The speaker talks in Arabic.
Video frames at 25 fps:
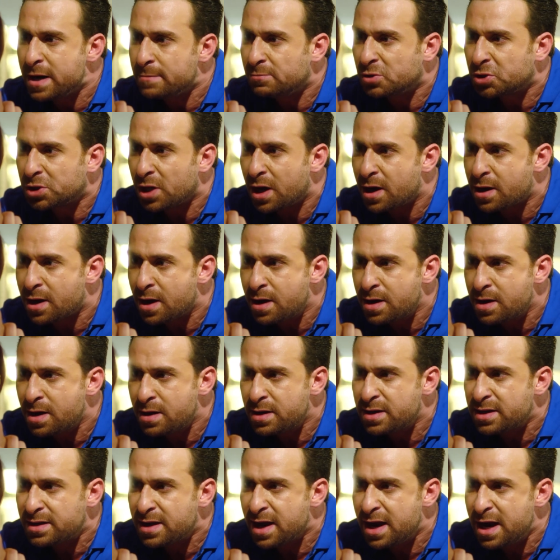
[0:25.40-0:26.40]
وانا مش
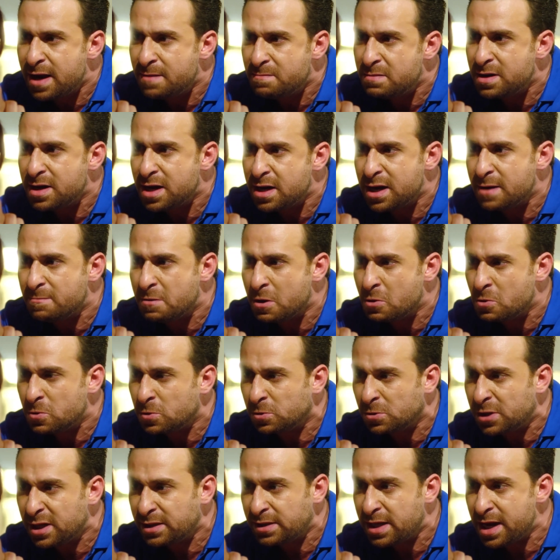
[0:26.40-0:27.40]
هكرر الكلام اللي انا
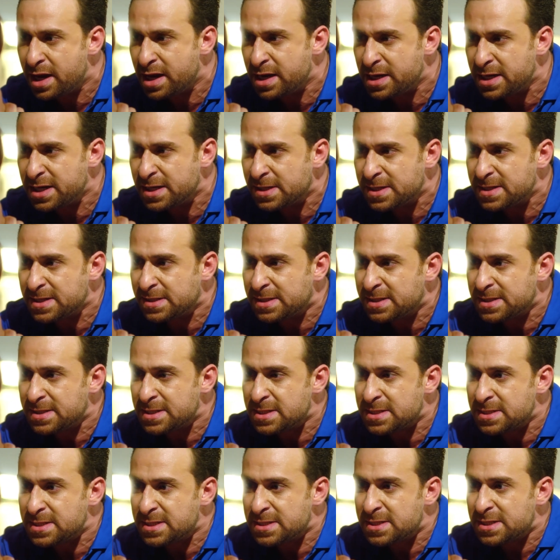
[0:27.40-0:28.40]
بقوله ده تاني
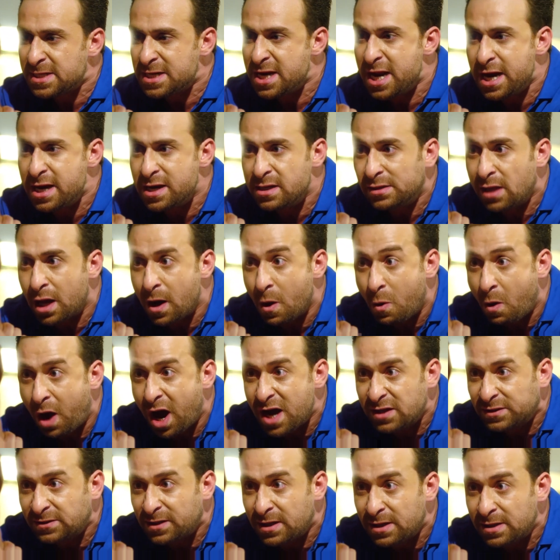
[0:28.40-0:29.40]
لان ده لو
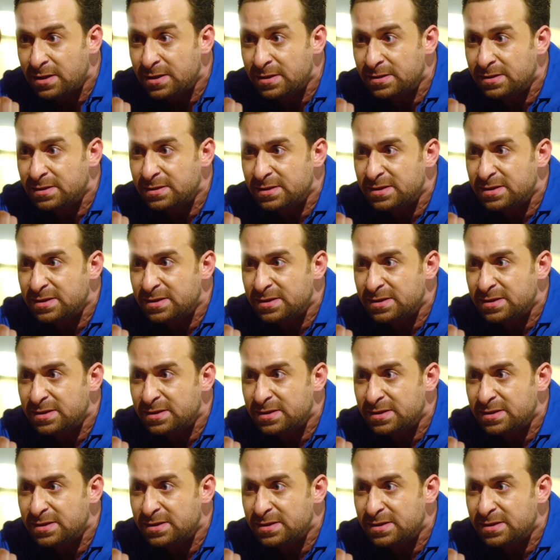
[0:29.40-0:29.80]
حصل